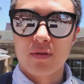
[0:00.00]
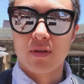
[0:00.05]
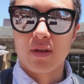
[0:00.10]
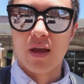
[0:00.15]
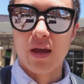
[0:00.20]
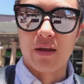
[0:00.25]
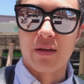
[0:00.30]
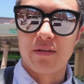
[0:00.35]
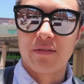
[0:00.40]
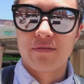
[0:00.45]

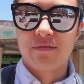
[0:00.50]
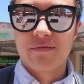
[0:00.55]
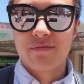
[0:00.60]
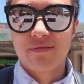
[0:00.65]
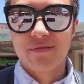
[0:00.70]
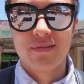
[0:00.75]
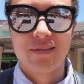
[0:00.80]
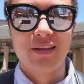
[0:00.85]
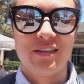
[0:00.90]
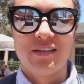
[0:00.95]
嗨，
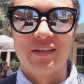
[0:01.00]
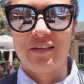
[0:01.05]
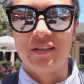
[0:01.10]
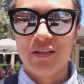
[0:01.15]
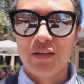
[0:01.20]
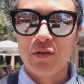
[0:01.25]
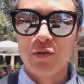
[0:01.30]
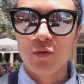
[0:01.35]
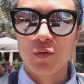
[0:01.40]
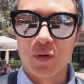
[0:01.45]

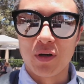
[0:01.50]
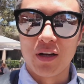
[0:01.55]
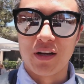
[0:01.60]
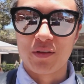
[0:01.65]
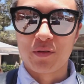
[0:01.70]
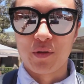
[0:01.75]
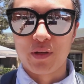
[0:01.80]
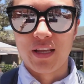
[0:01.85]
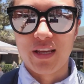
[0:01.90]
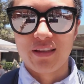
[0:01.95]
继续
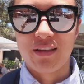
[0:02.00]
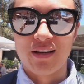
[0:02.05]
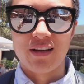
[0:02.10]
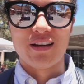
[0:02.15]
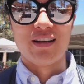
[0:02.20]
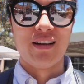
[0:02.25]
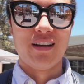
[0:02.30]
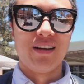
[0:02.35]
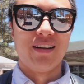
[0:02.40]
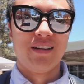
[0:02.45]
我昨天
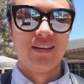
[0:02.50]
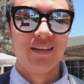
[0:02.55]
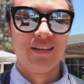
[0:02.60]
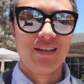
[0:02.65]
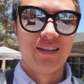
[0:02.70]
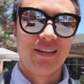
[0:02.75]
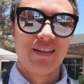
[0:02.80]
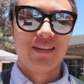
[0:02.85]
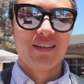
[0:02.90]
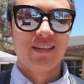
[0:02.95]
的
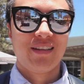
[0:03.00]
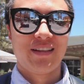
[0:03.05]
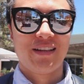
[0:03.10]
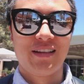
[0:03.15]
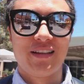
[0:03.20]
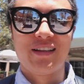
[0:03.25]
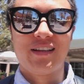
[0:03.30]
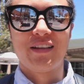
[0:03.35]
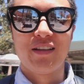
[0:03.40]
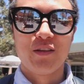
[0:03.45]

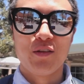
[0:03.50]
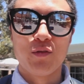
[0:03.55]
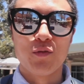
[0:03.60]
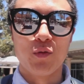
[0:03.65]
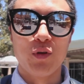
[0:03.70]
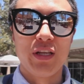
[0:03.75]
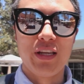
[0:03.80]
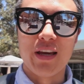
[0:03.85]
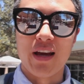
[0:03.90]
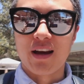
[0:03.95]

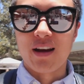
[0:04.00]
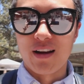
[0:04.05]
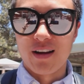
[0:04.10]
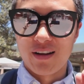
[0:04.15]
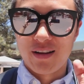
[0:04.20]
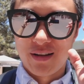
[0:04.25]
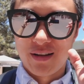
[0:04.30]
努力哈，